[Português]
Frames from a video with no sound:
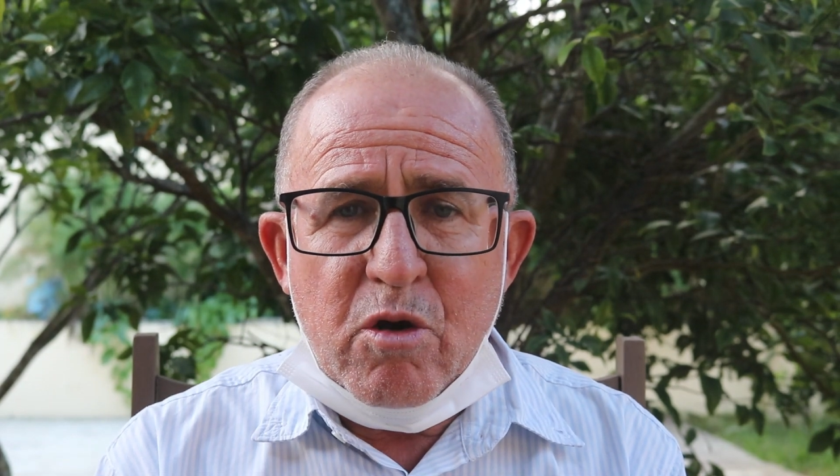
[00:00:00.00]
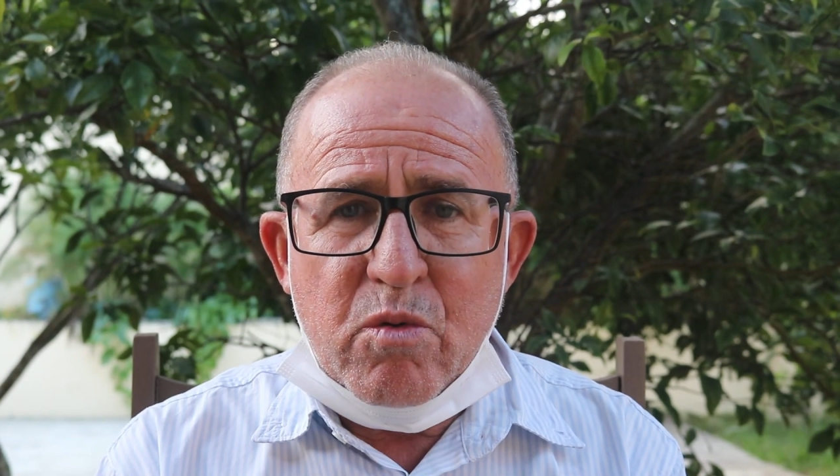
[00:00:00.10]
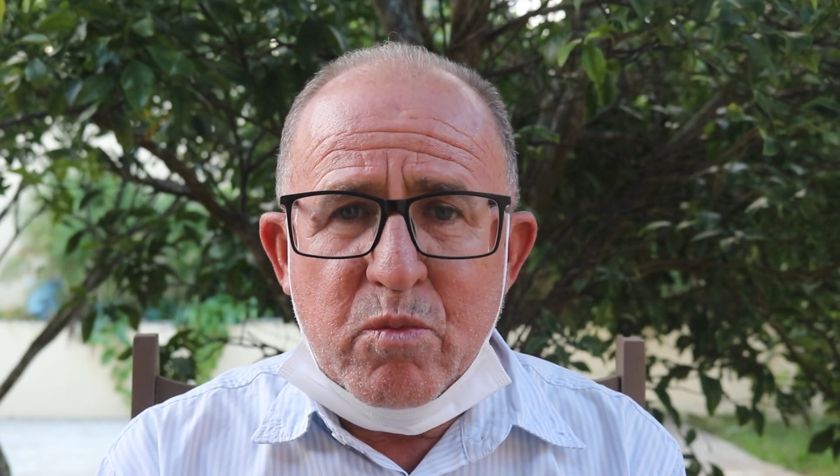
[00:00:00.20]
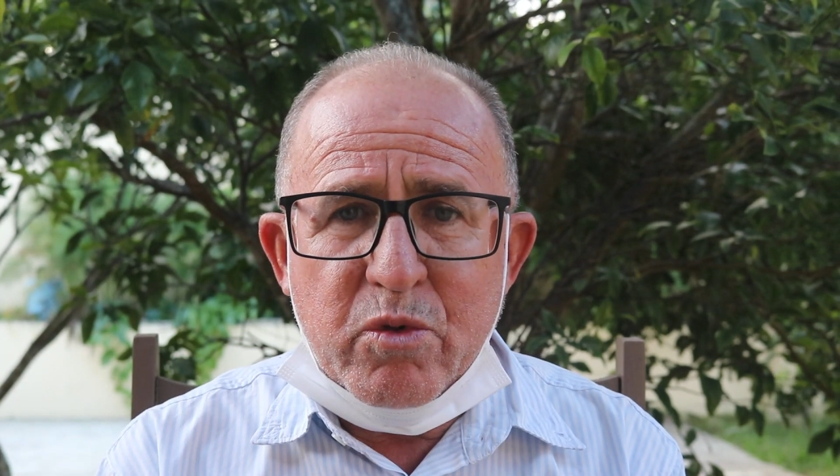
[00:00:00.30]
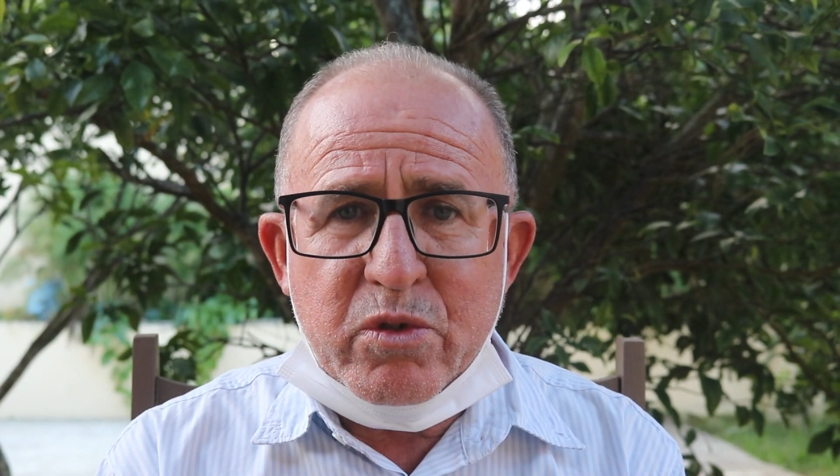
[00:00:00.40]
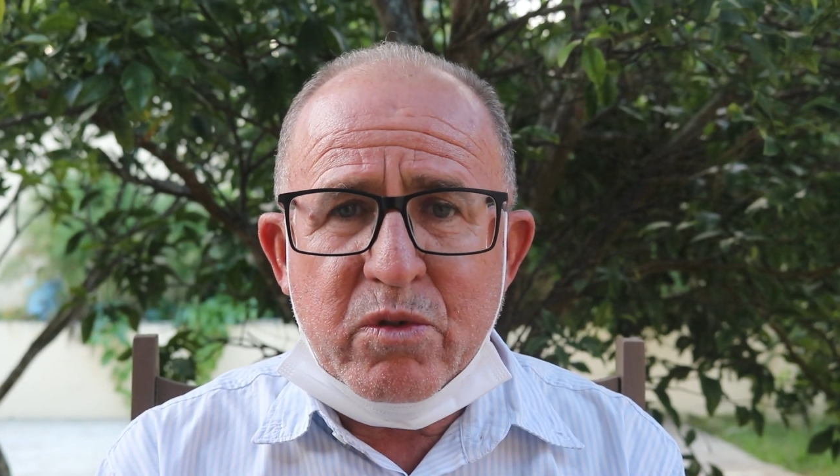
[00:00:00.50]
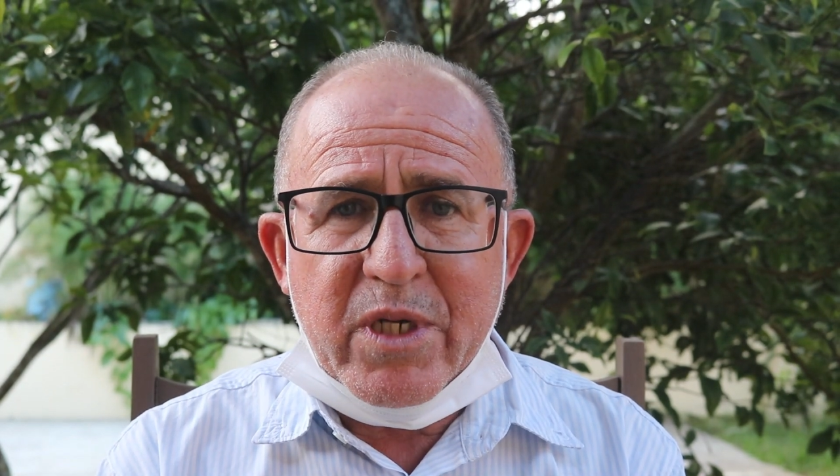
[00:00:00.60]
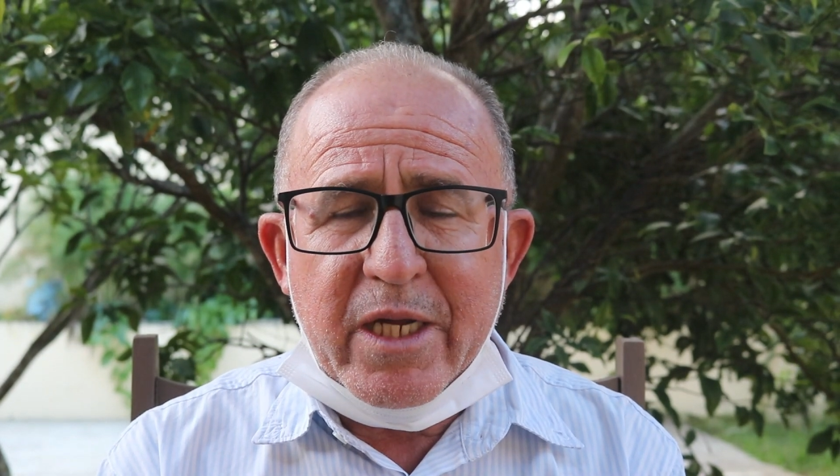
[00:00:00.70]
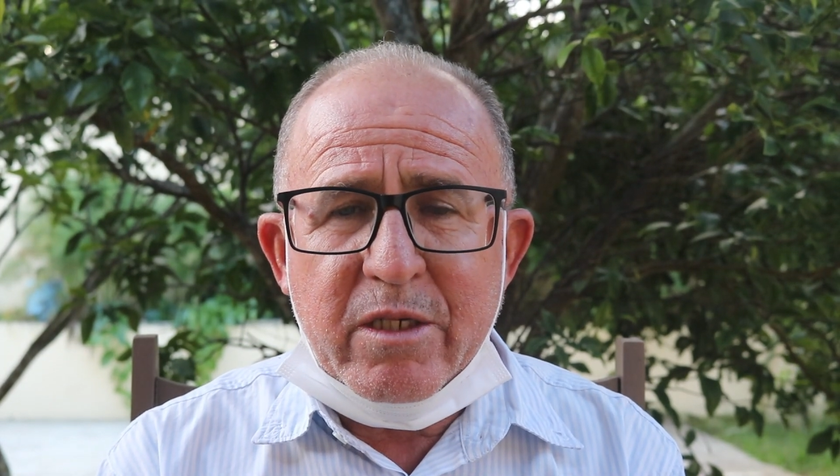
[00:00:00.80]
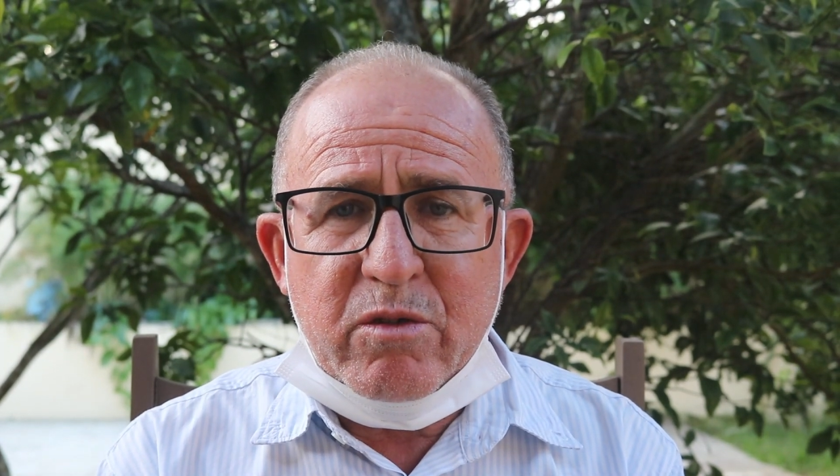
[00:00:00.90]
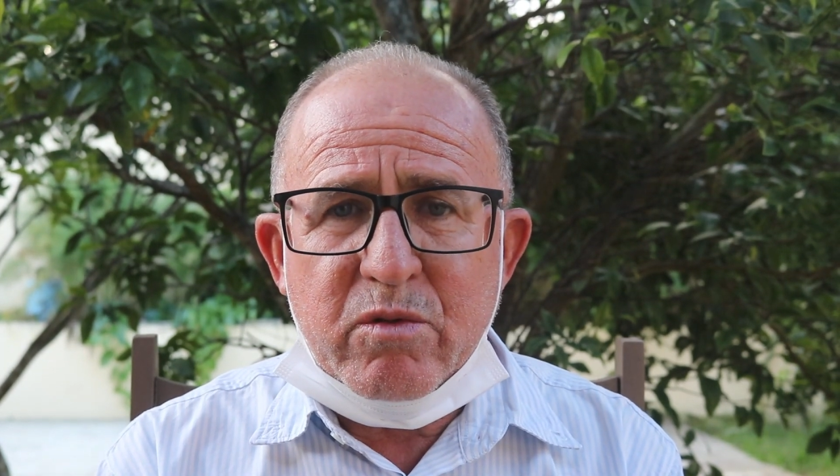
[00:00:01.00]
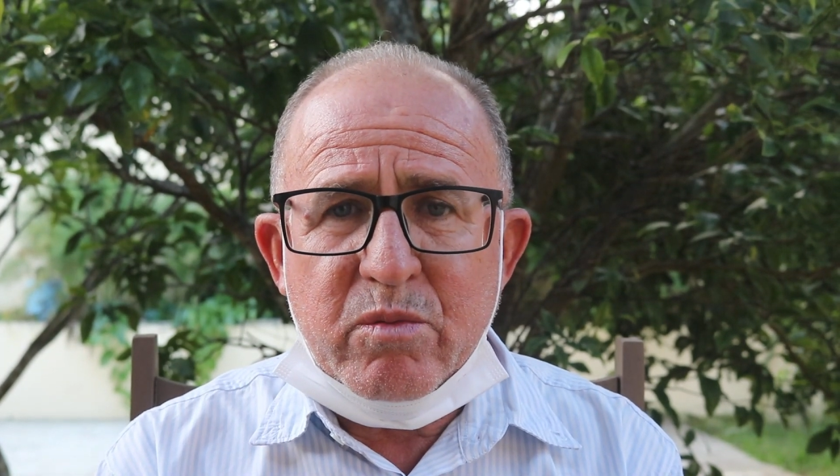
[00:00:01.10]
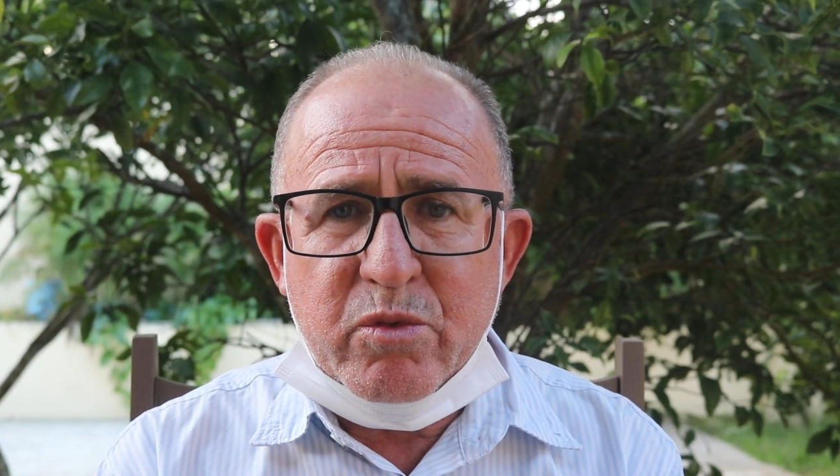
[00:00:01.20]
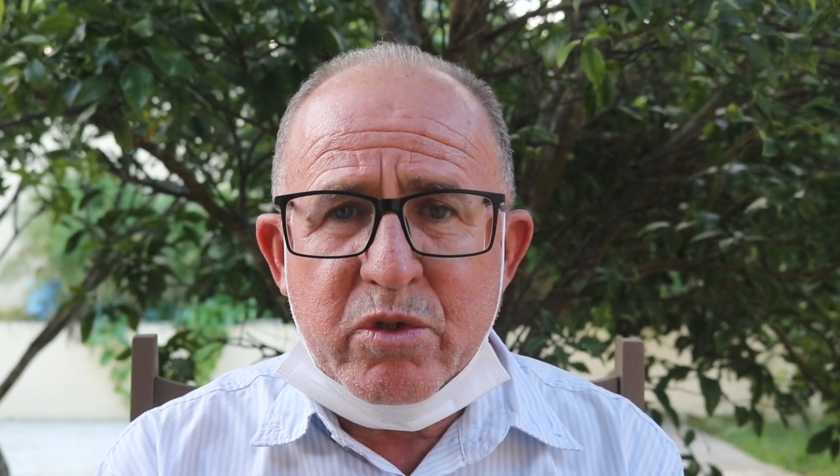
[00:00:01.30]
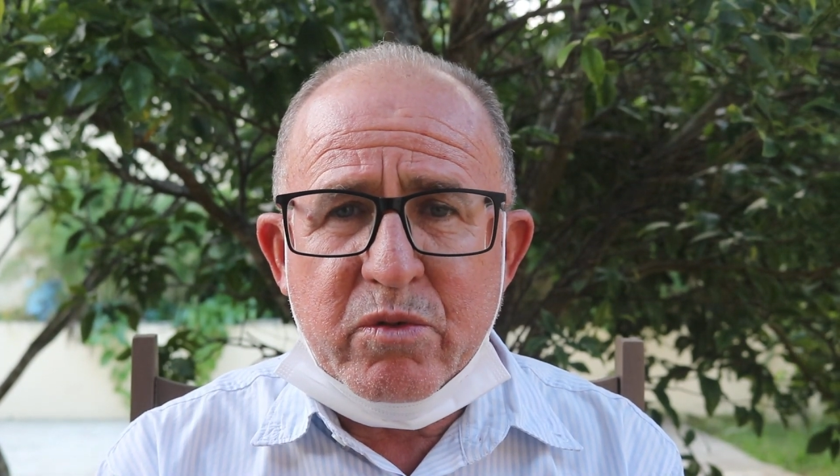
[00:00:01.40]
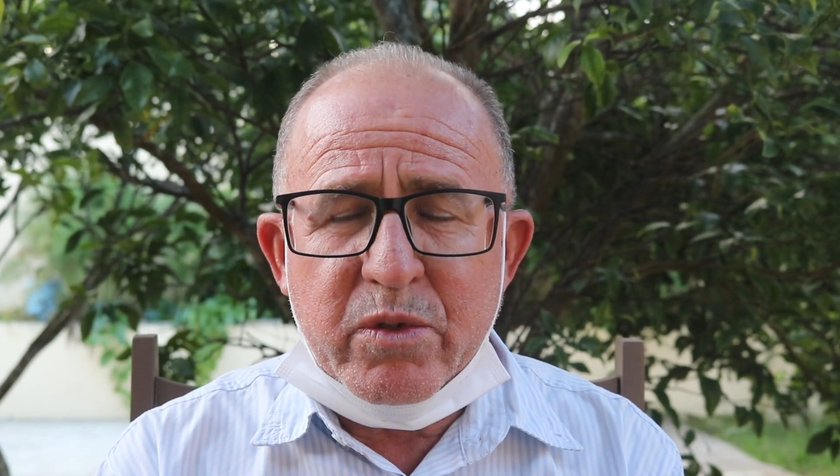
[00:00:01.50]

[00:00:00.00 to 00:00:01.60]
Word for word: com muito carinho, com muito